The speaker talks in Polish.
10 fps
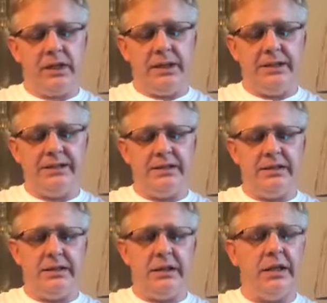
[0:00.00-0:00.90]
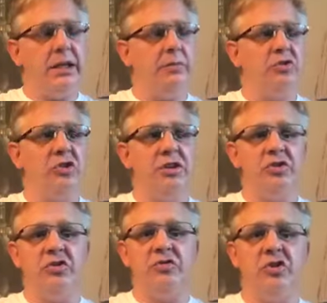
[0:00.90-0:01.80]
E, cytryna, nie wiem
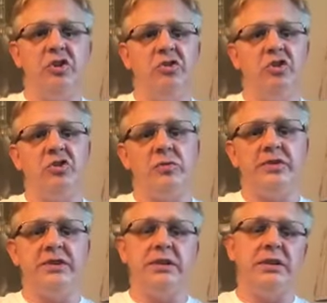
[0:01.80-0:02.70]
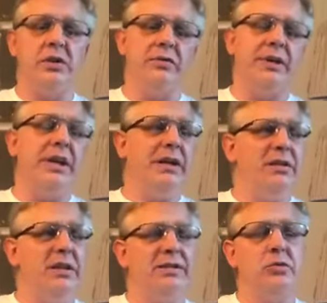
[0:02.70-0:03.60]
czy, czy widzieliście drzewo cytrynowe.
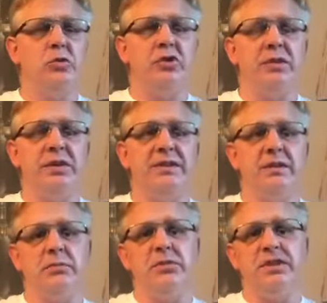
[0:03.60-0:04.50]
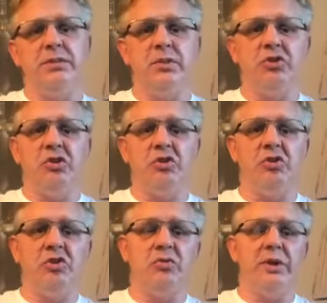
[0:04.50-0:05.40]
Nie jest duże, jest to między 5 a
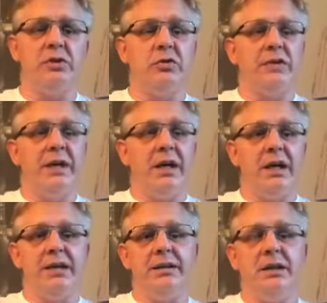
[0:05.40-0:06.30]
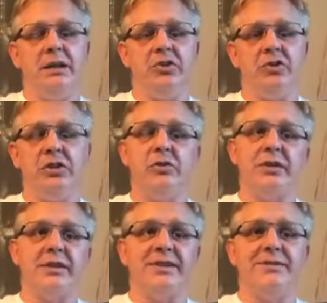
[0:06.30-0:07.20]
10 metrów, ale należy do
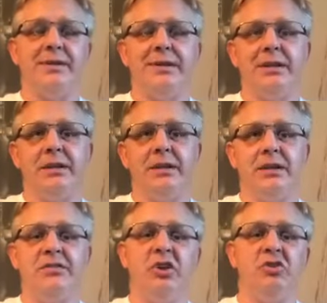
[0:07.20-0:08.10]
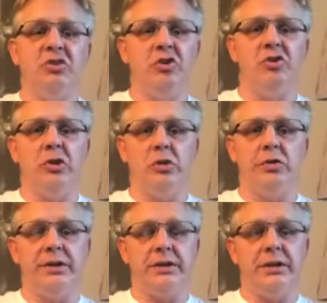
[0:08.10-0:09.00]
tak zwanych wiecznie
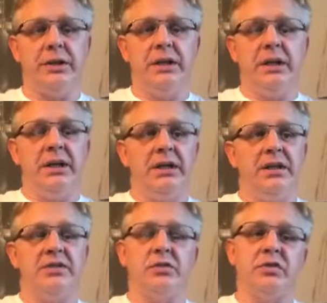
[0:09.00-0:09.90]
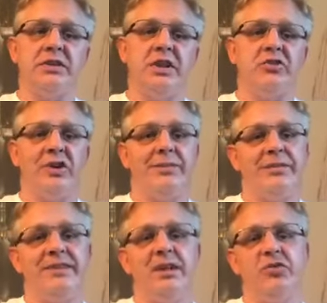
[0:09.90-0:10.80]
zielonych. E, co to oznacza?
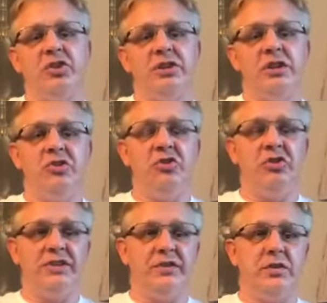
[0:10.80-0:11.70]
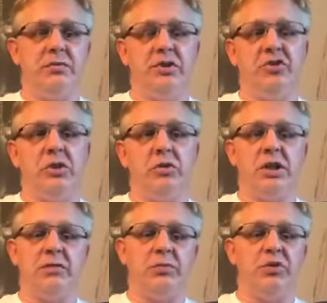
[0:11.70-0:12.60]
Zawsze te liście są
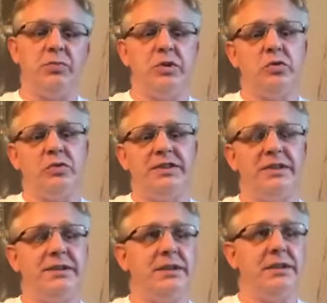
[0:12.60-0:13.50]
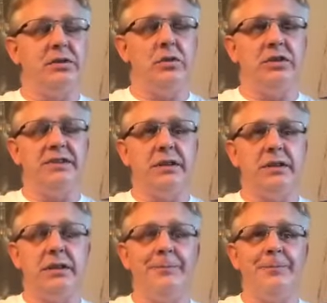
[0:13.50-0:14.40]
zielonkawe. W przypadku cytryny to jest
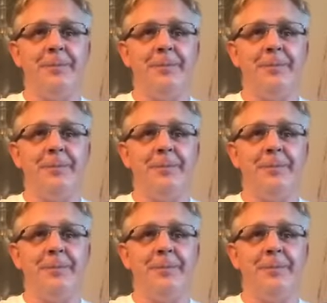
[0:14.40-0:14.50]
taki